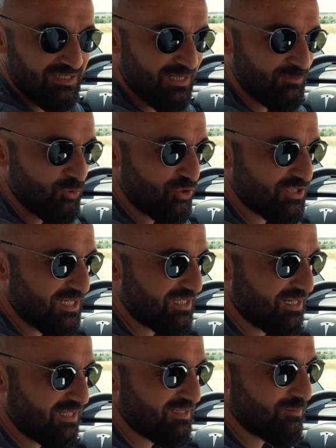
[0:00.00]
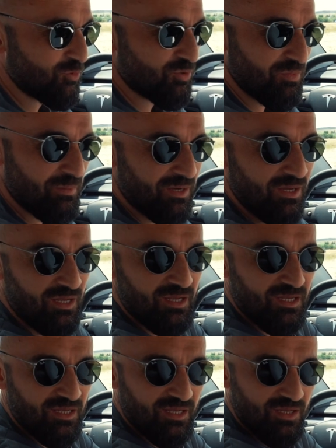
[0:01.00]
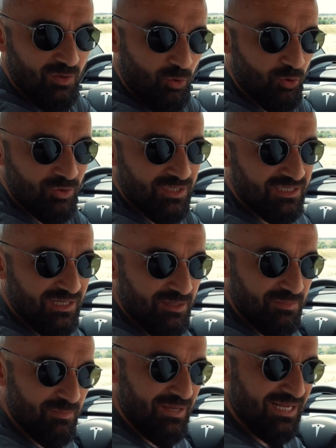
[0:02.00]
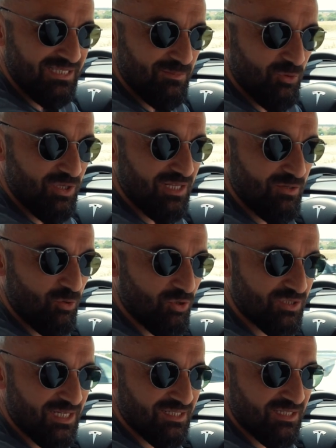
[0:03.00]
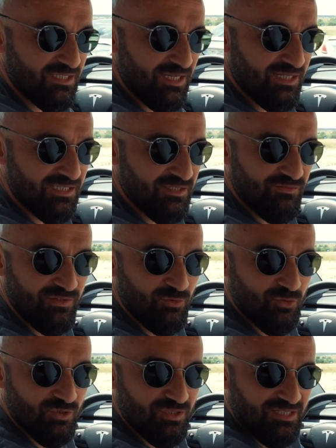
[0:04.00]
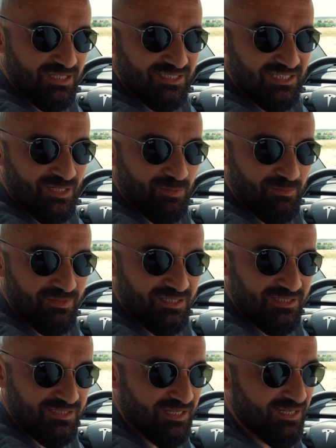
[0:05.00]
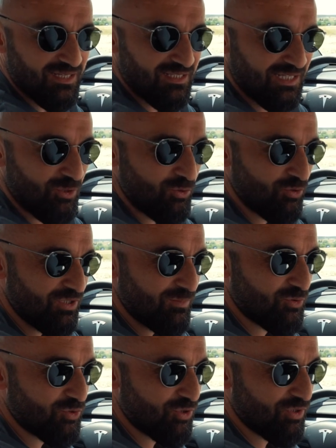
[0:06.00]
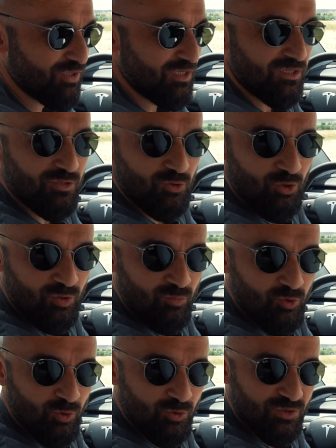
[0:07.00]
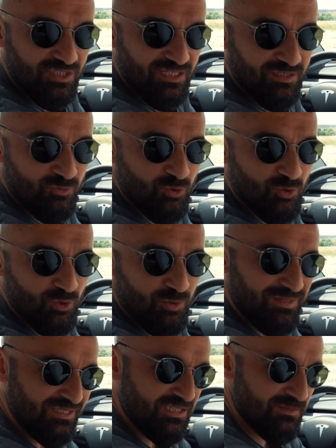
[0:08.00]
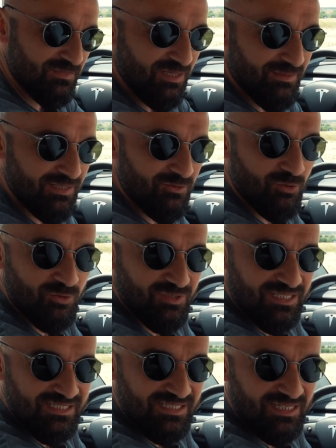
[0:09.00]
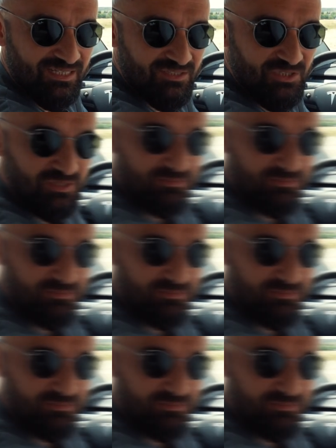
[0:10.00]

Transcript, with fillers: Tam bu işlerden anlamıyorum ama e, onunla da bir belki böyle hani ortaklaşa 0-100 testi yapabiliriz. Ne oluyor ne bitiyor görmüş oluruz diye düşünüyorum. Hadi şimdi hemen onun testine geçelim.